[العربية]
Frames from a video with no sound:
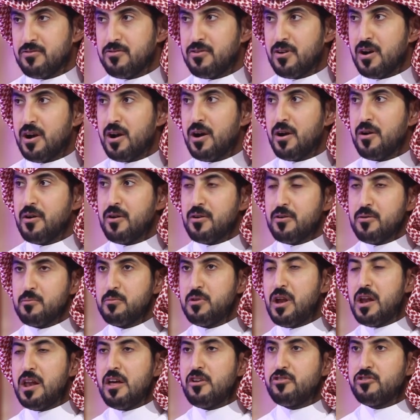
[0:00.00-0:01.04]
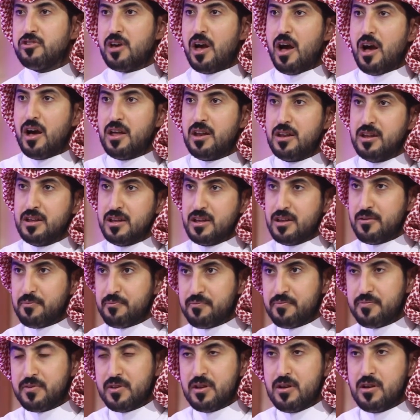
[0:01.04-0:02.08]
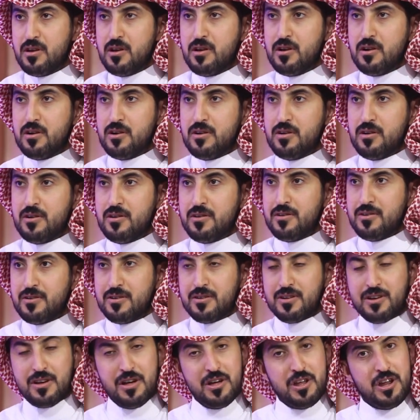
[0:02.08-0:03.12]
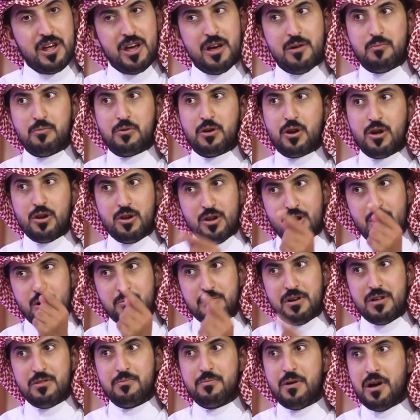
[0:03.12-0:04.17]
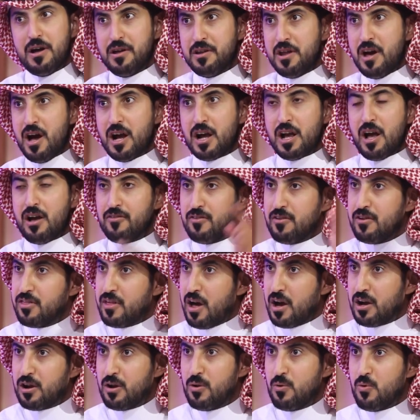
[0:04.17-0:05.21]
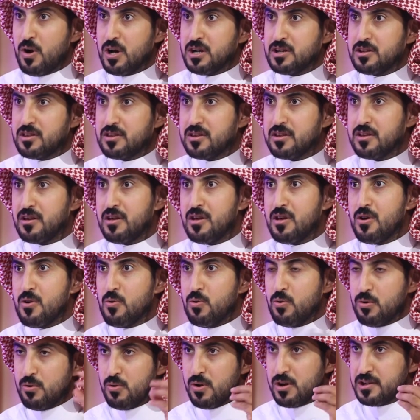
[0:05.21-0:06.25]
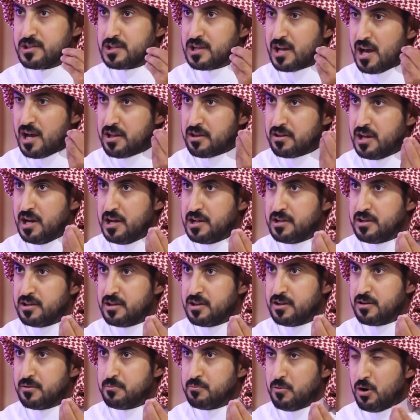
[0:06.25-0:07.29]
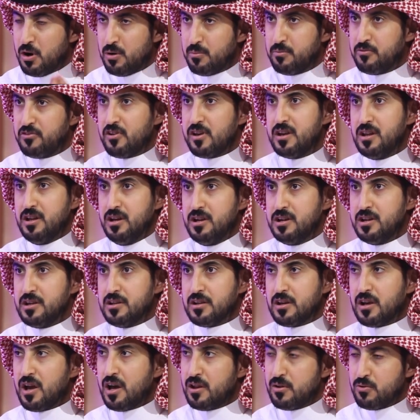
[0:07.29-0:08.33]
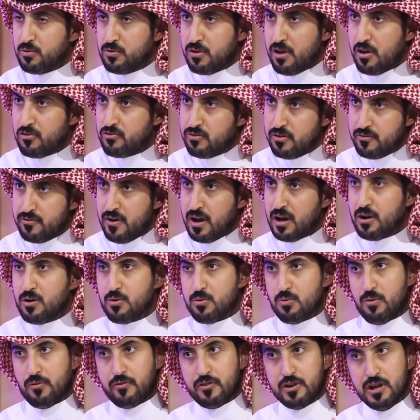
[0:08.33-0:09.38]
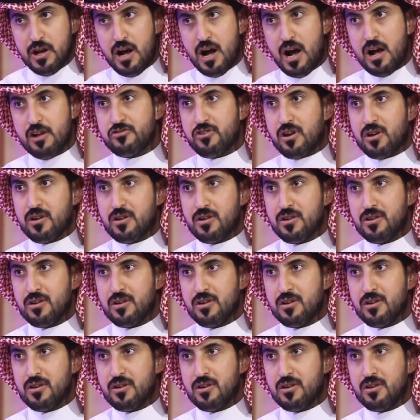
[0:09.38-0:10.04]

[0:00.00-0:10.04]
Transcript: فمن الاشياء اللي انا اشهد انه كريم كريم كل يوم يذبح ناقه في ذاك الوقت والوقت كان يعني ما هو زي الحين كانوا الناس في فقر وفي حاجه